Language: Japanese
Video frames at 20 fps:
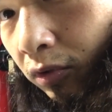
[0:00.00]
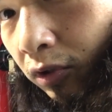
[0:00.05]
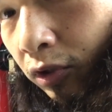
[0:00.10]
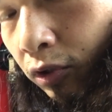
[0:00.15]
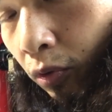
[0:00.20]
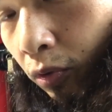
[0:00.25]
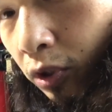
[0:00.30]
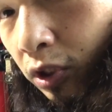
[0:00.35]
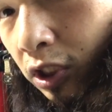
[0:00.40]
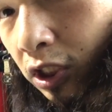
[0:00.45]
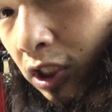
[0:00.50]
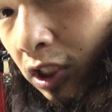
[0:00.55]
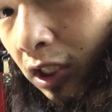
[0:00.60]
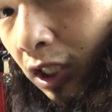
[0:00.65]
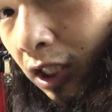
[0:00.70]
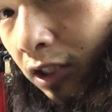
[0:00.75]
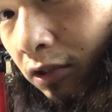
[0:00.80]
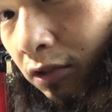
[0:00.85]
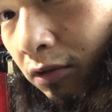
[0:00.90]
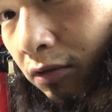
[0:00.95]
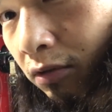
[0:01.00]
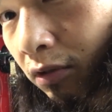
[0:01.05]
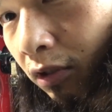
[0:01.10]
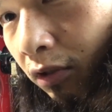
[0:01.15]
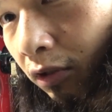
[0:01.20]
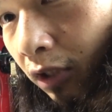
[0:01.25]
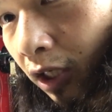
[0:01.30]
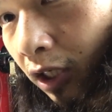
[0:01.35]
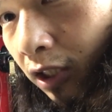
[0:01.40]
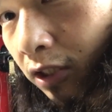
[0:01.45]
調子いいやつって
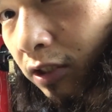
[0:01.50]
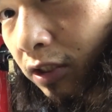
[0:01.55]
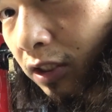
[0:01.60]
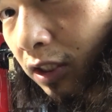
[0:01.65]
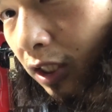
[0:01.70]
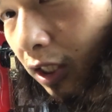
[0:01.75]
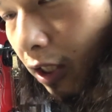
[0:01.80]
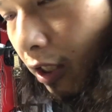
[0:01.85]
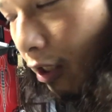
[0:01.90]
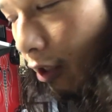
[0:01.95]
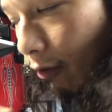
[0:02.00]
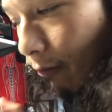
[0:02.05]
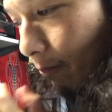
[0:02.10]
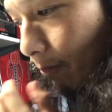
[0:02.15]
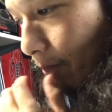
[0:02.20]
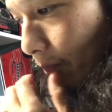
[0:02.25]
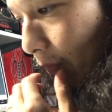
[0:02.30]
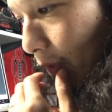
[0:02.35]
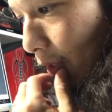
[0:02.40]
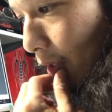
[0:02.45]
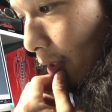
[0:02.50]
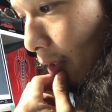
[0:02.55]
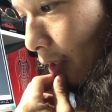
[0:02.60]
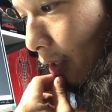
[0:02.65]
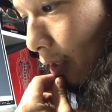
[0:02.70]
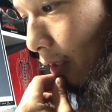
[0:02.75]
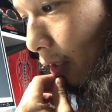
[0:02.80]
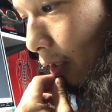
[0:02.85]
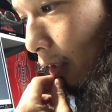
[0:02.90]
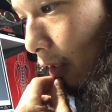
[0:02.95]
いう話で、
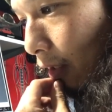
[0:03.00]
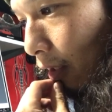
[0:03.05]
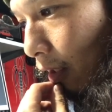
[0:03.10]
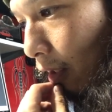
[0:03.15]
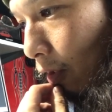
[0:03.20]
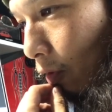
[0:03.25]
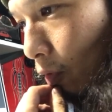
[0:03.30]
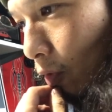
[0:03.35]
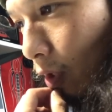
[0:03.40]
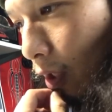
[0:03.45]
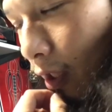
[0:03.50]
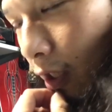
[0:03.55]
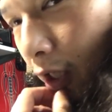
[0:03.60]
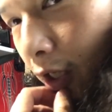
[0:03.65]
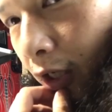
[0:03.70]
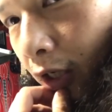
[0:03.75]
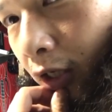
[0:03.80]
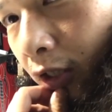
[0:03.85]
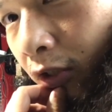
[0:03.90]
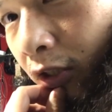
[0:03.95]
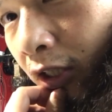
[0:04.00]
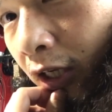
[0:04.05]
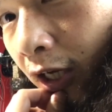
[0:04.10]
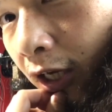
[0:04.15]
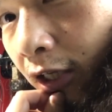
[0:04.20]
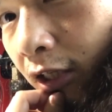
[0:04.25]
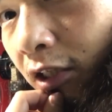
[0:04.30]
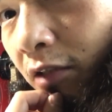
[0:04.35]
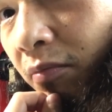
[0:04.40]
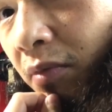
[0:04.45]
乗せ替えに
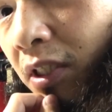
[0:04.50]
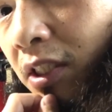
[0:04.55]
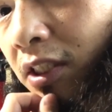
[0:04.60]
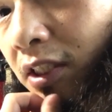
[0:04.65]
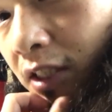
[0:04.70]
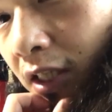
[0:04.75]
入りまし